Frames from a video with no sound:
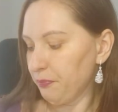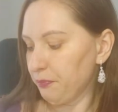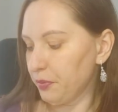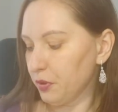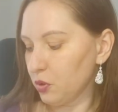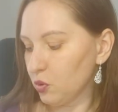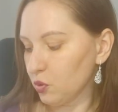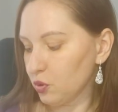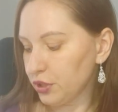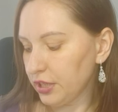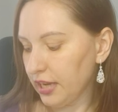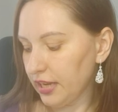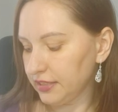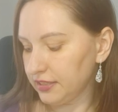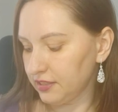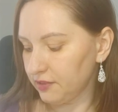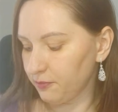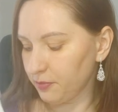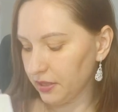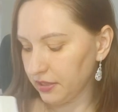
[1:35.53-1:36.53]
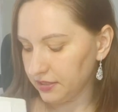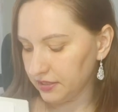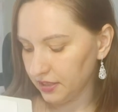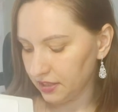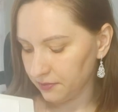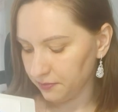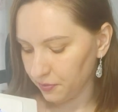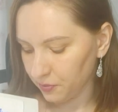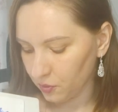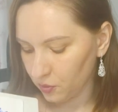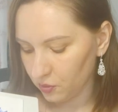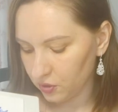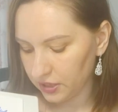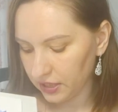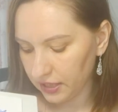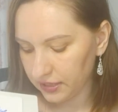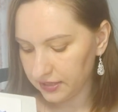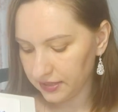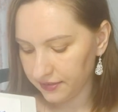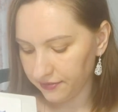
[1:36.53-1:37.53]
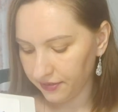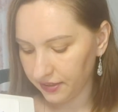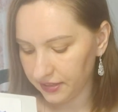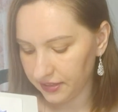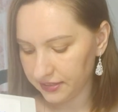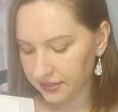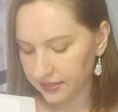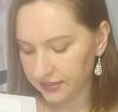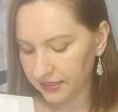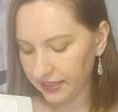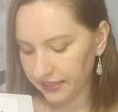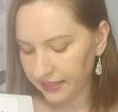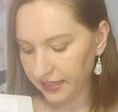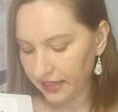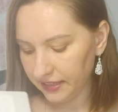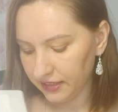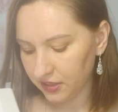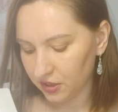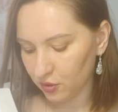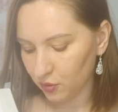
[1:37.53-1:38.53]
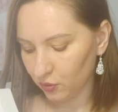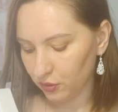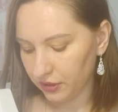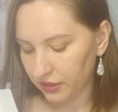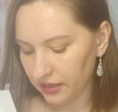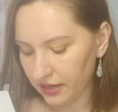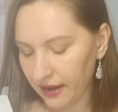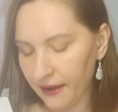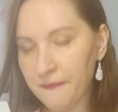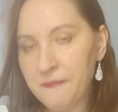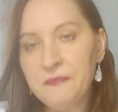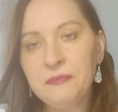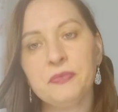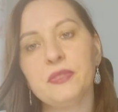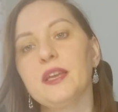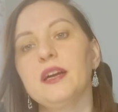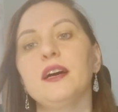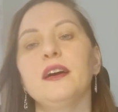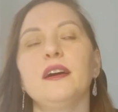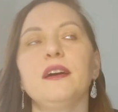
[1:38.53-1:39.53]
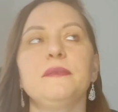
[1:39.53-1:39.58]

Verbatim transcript: Погружаетесь в процесс, погружаетесь в это состояние, что я э,